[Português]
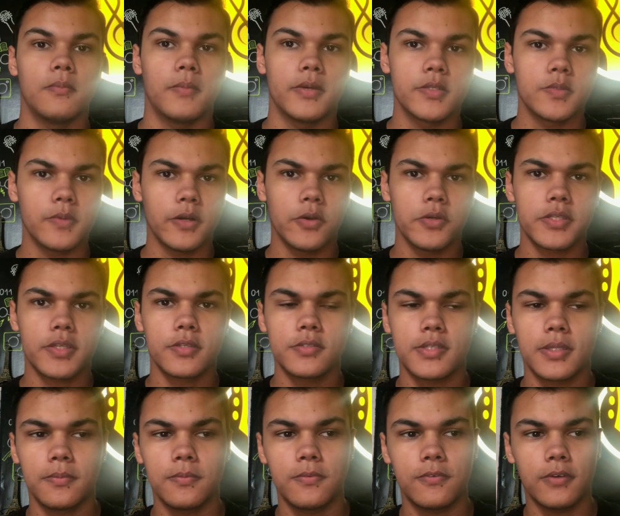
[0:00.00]
Mas uma coisa que eu
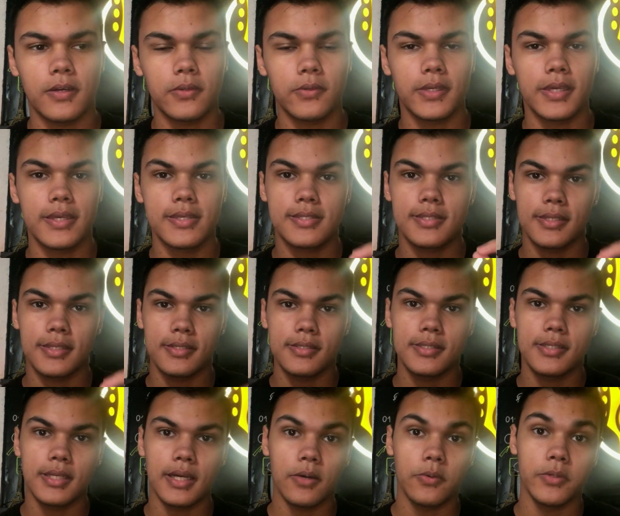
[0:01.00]
sempre falo que é
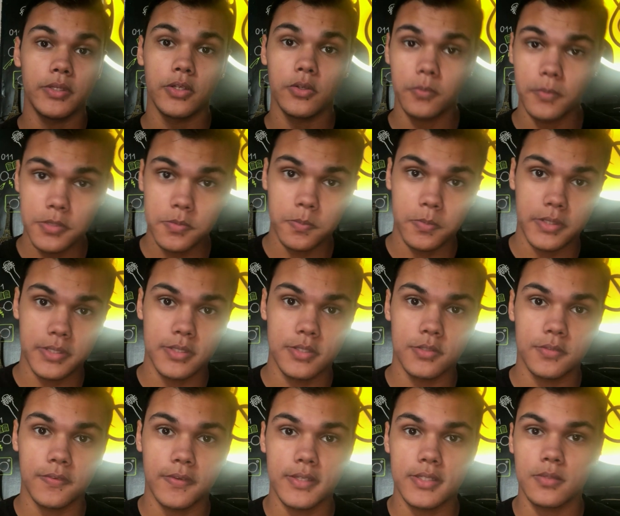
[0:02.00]
essencial e eu mesmo
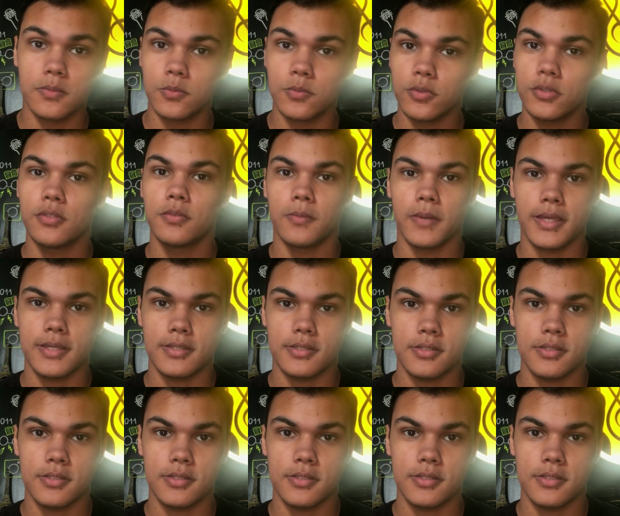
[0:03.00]
preciso fazer muito mais